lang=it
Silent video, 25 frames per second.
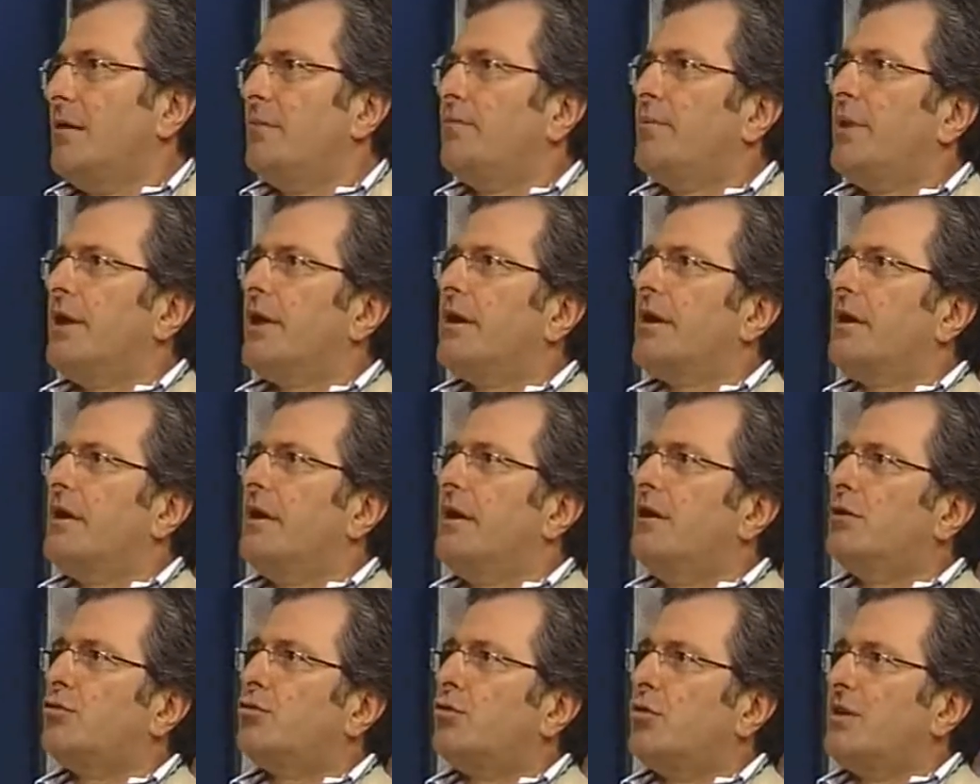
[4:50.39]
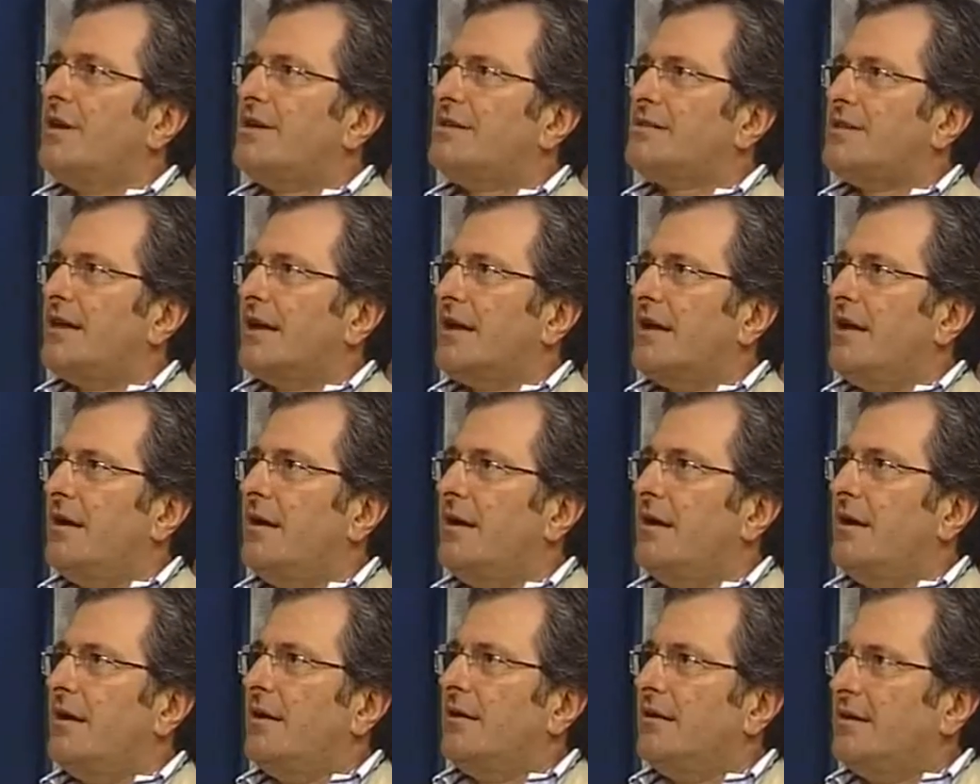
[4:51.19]
per il turista che
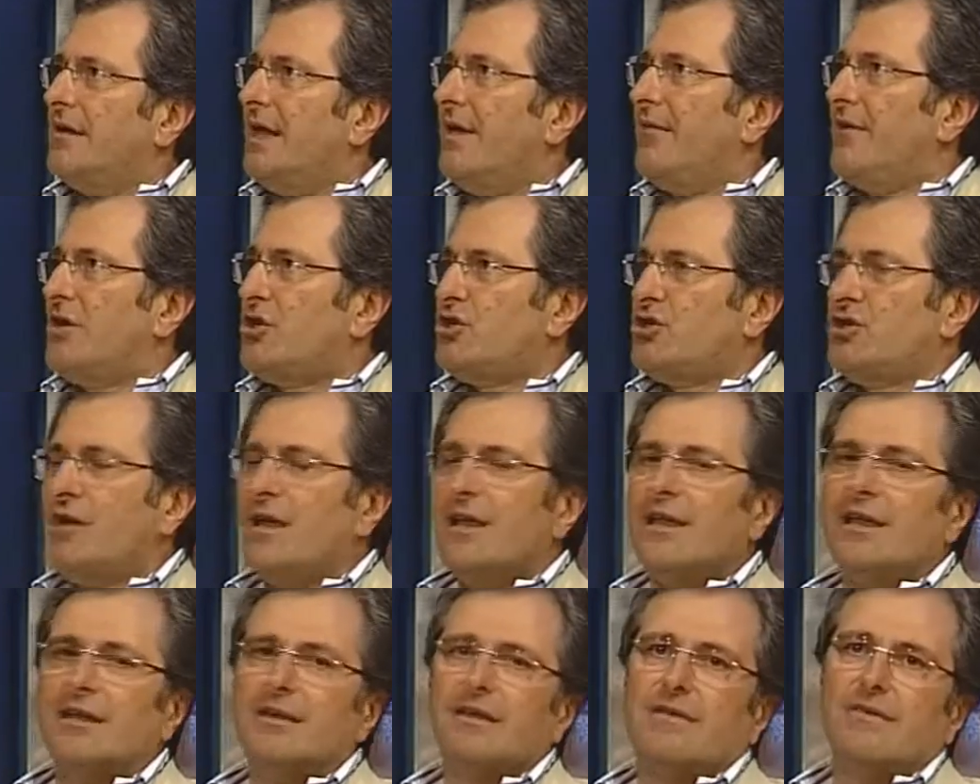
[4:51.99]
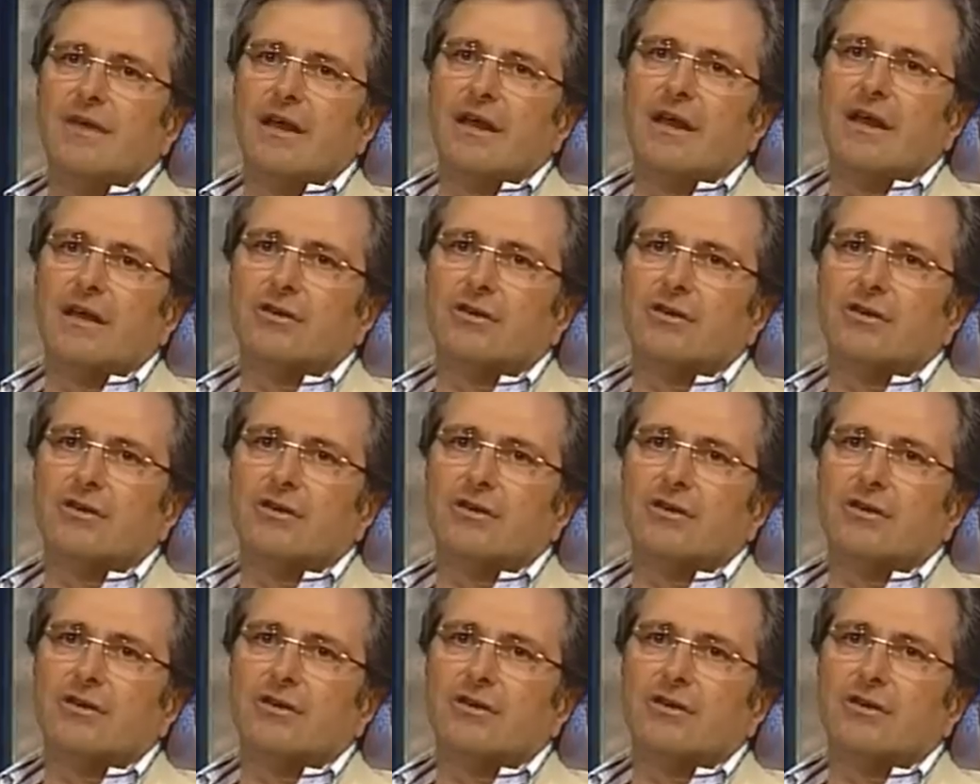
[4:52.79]
deve scegliere di venire